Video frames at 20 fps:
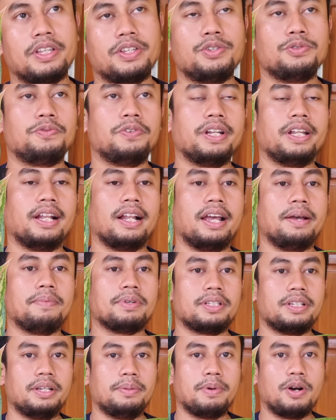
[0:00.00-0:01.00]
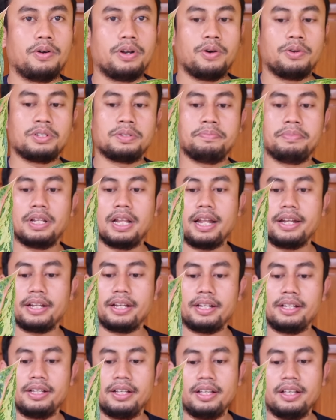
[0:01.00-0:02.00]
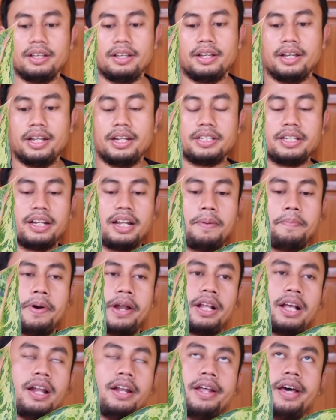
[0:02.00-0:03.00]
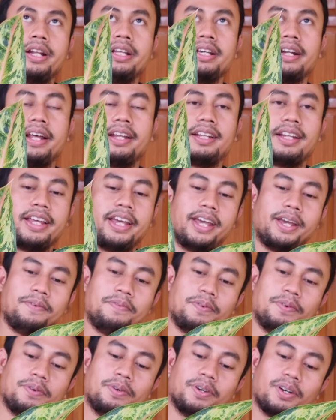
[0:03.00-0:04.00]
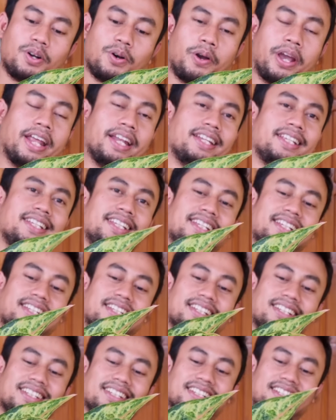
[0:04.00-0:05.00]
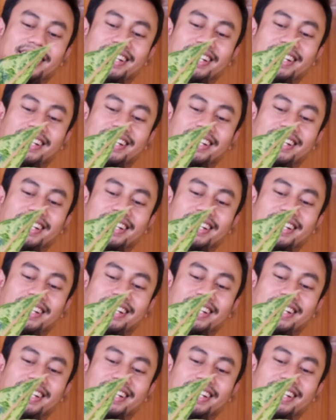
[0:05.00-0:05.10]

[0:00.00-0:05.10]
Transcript: Masih juvenil ya, masih di bawah daun 9 ya. Ini saya dapatkan dari Red Leaf, kok Edi.